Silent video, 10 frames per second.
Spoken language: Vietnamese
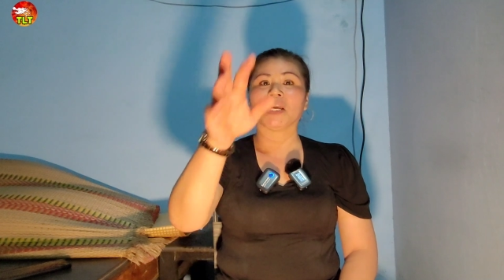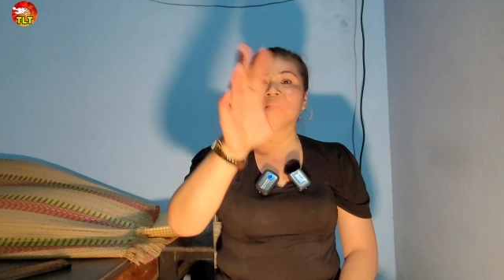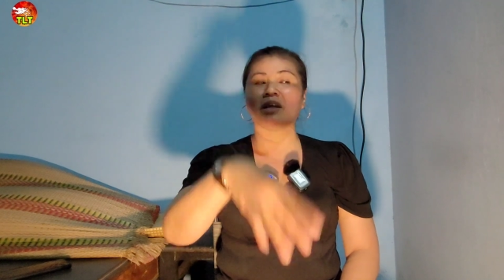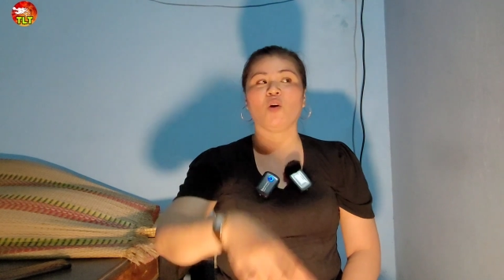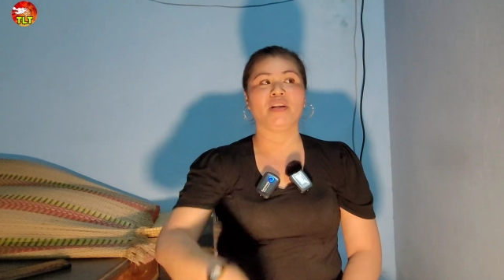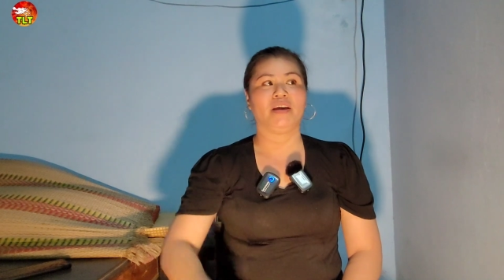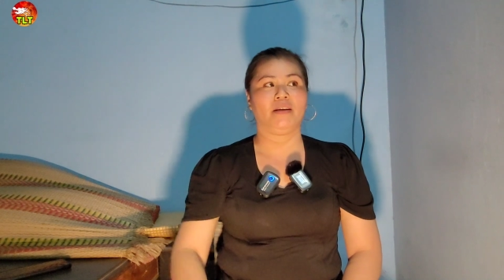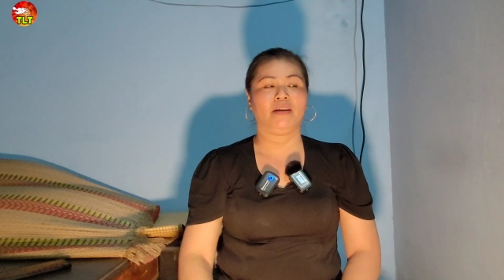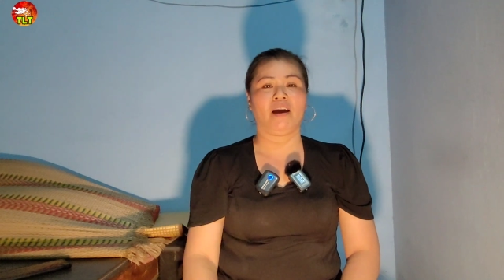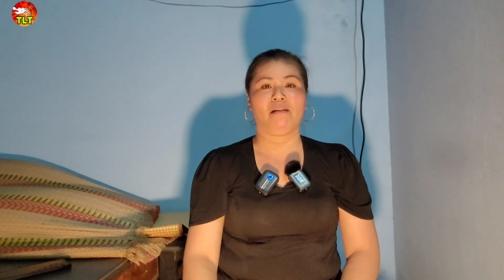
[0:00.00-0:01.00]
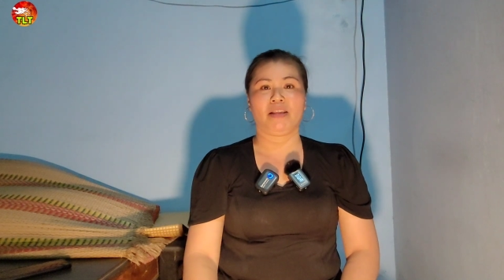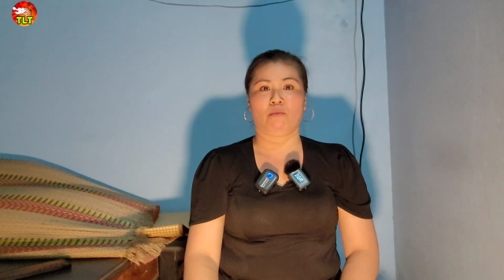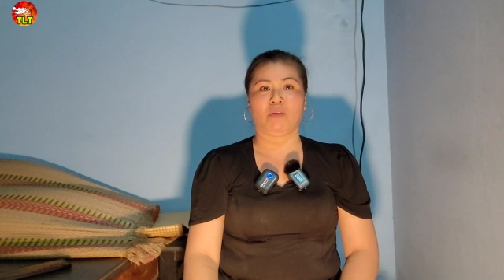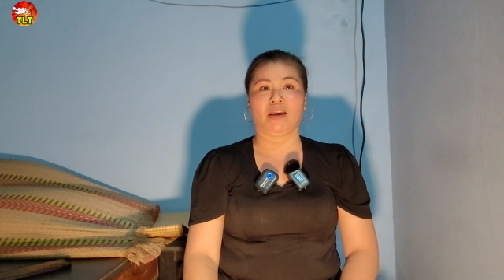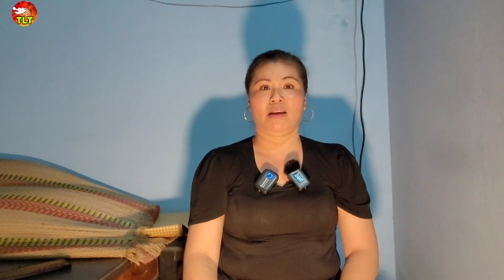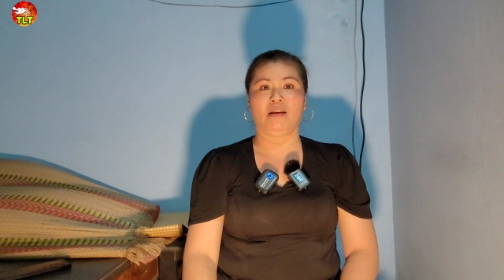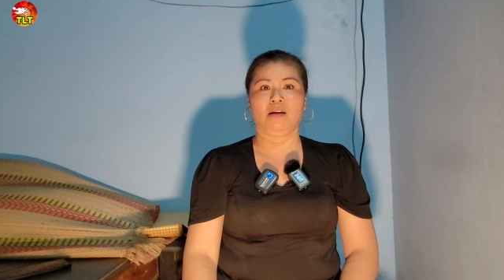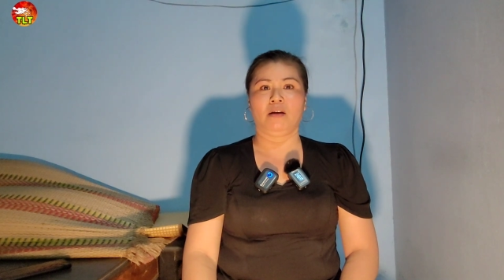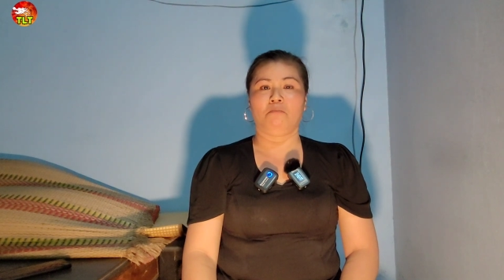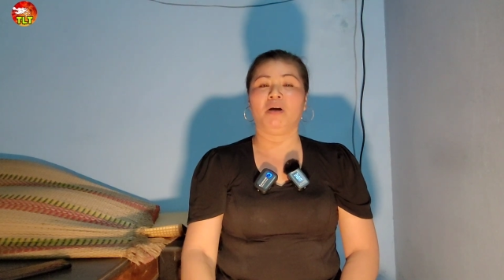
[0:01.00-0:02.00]
Cái tối về chị kể với chồng chị,
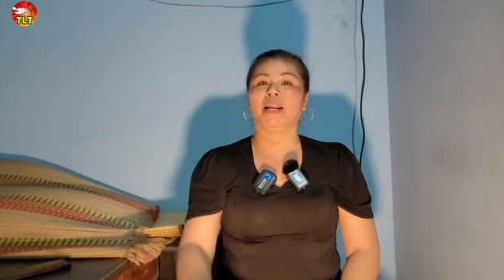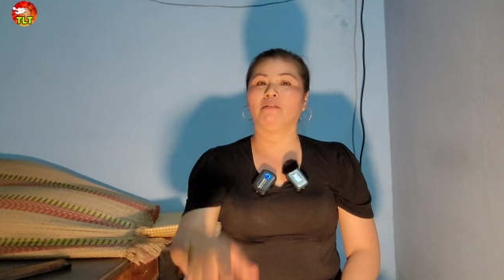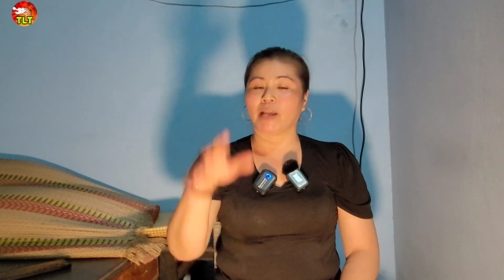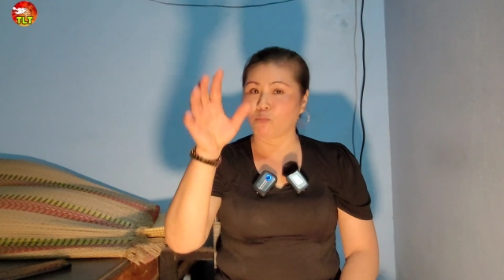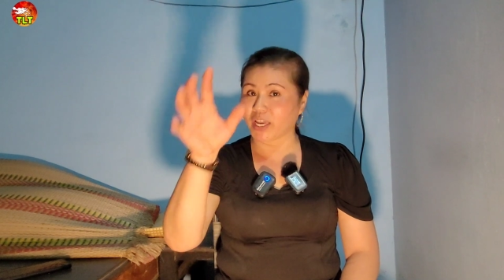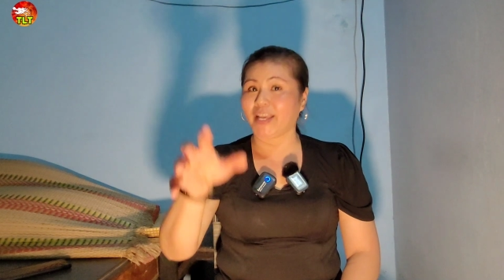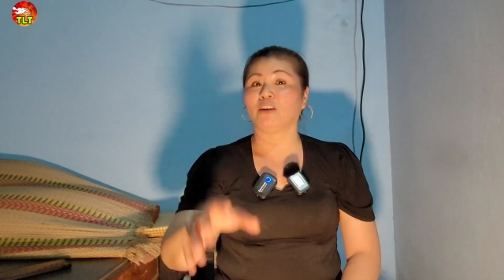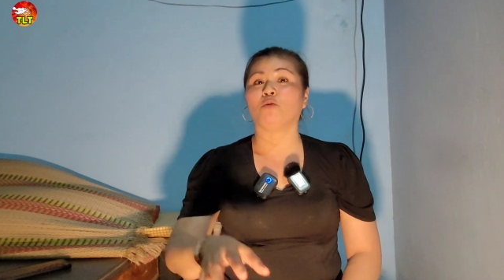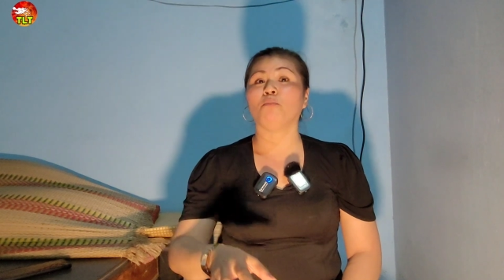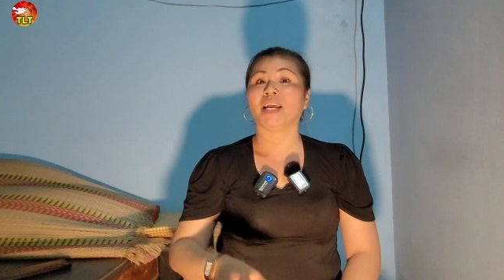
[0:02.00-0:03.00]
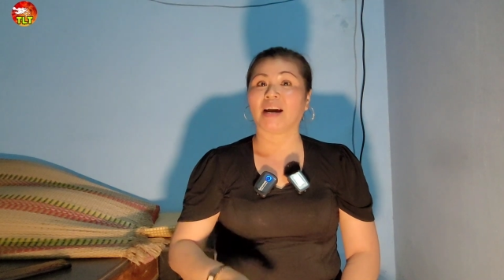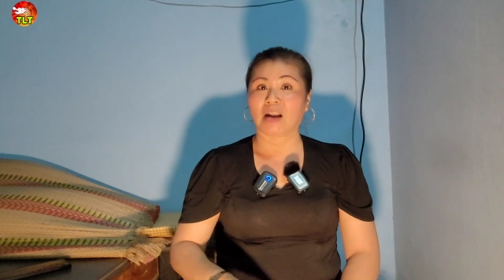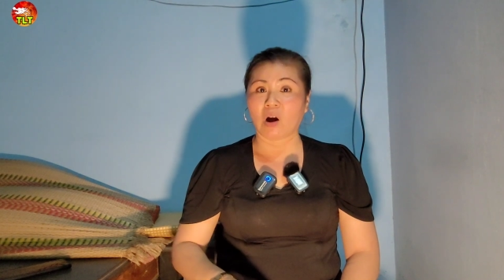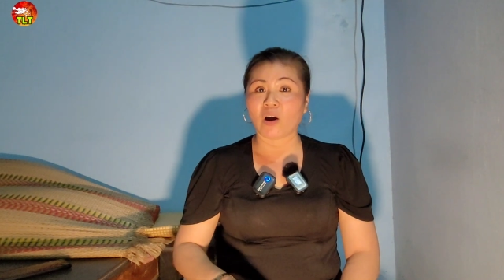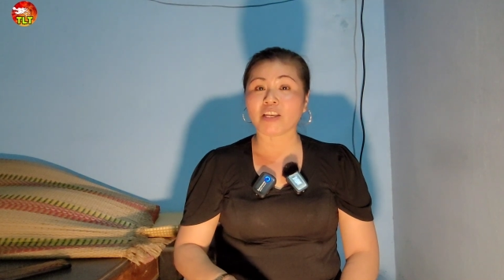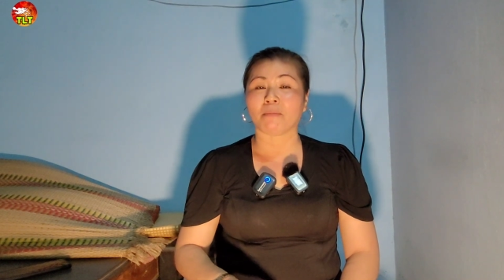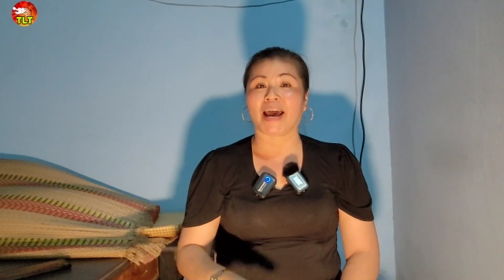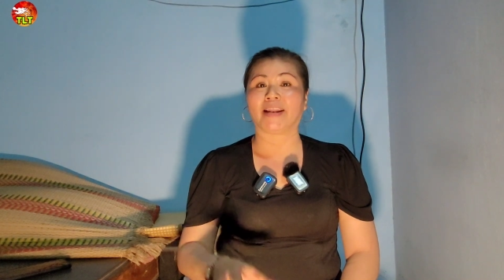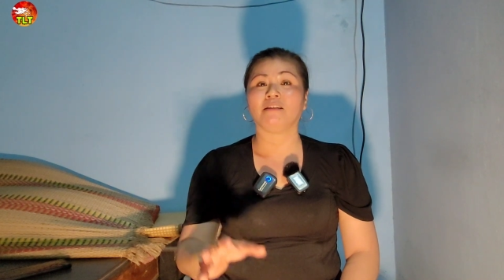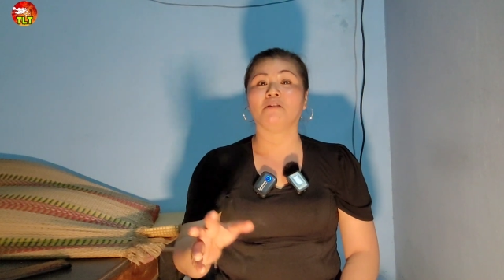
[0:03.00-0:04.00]
mới chồng chị anh cũng biết là có, nhưng mà
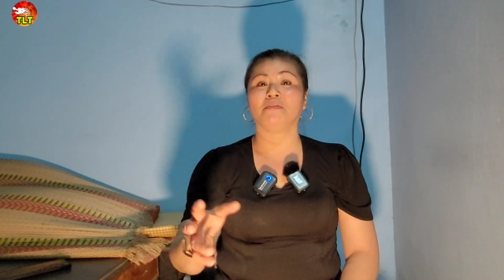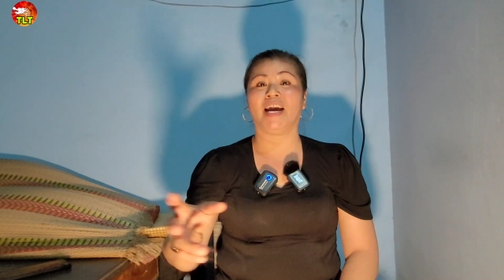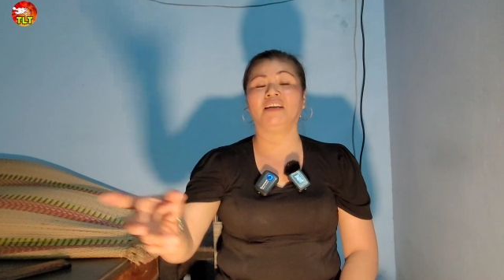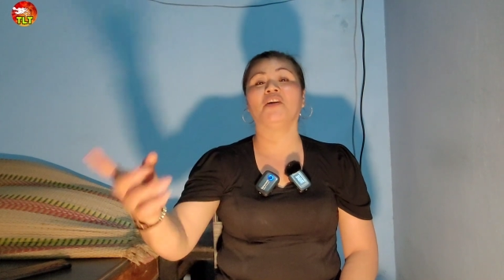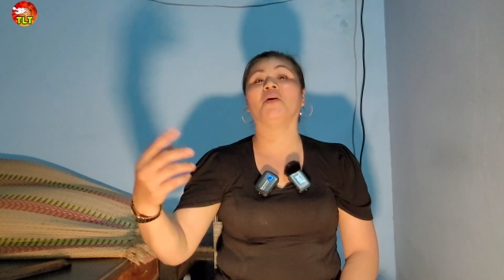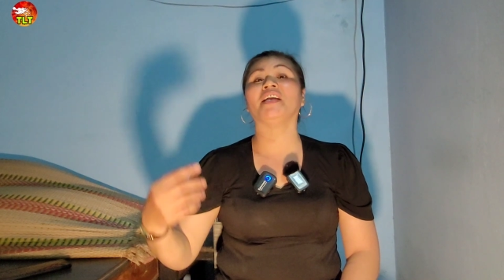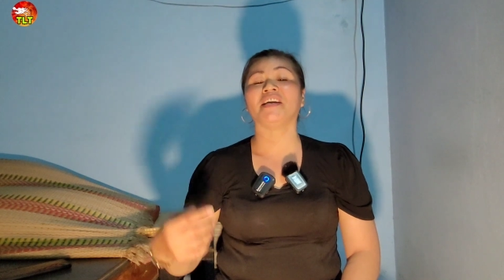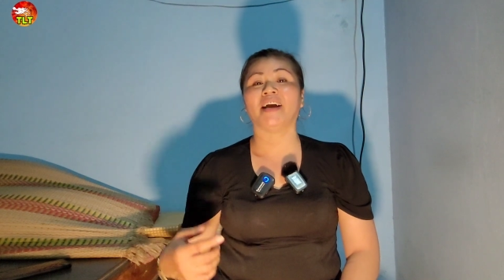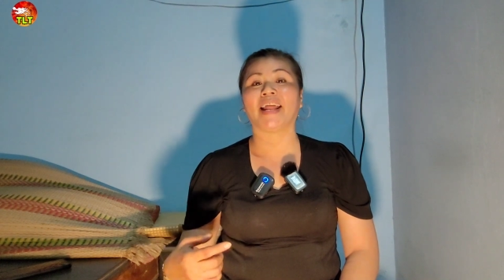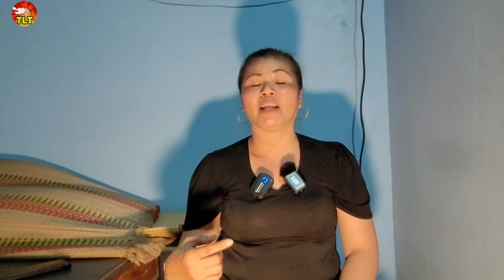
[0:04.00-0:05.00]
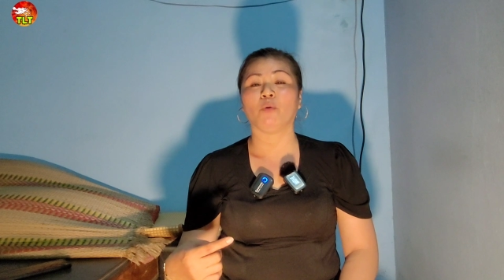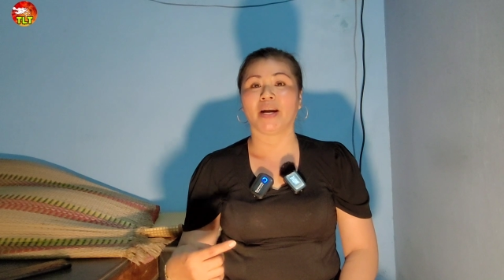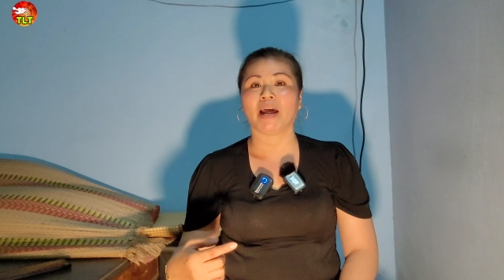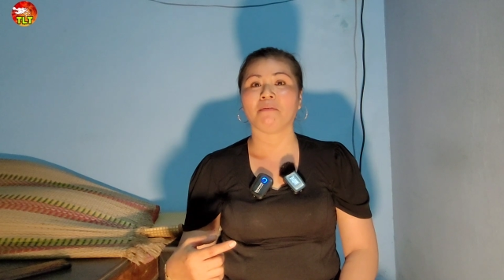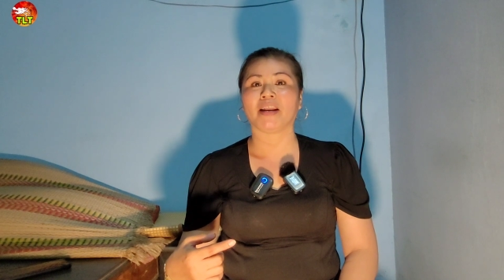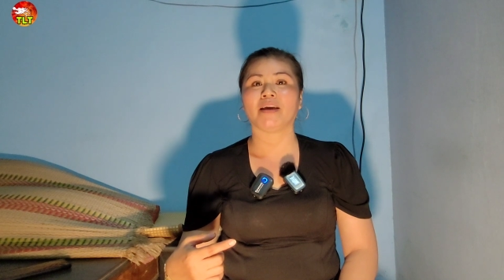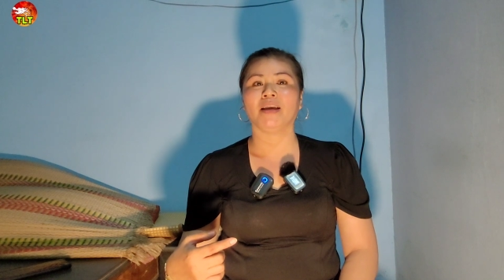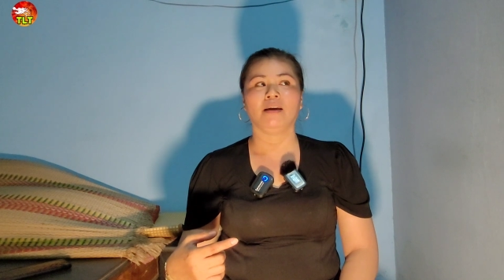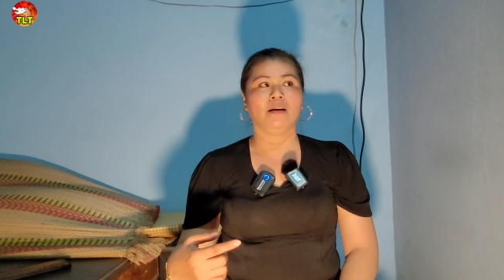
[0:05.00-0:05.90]
ảnh cũng vẫn nói như anh cái quan đốc, anh nói